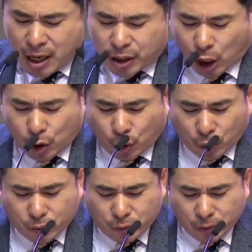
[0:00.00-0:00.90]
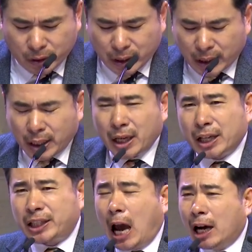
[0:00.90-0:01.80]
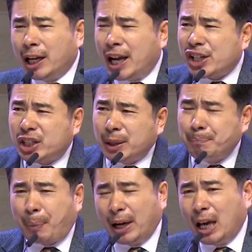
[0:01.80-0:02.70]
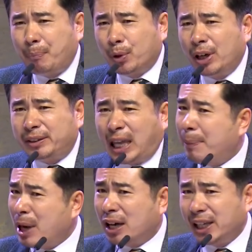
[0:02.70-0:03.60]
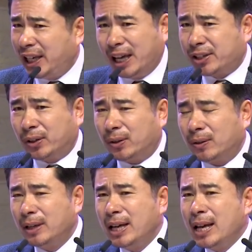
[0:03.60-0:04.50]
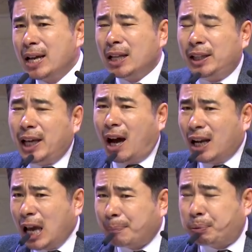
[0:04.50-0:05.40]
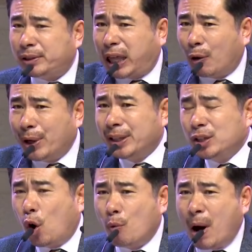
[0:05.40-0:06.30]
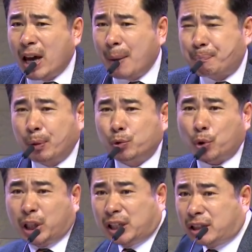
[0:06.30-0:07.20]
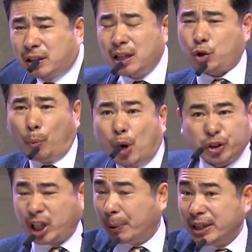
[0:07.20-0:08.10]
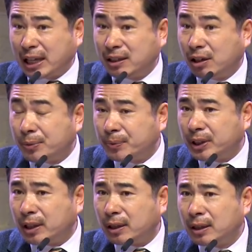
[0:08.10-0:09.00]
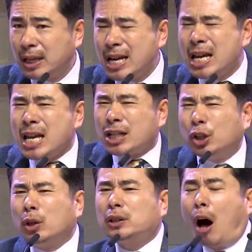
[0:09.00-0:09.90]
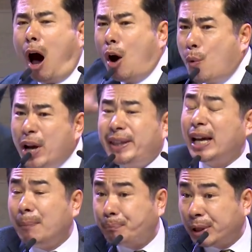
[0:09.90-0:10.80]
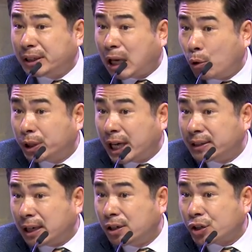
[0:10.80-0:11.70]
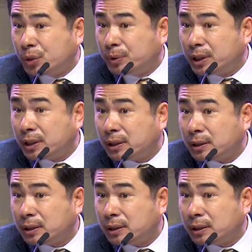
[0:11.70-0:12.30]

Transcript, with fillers: 결국 장래의 심판의 불을 대비하기 위해서 네 안에 불타고 있는 욕망의 불꽃을 소멸시켜 버린다는 것입니다. 그리고 더 위대한 불이 타오르게 한다는 것입니다.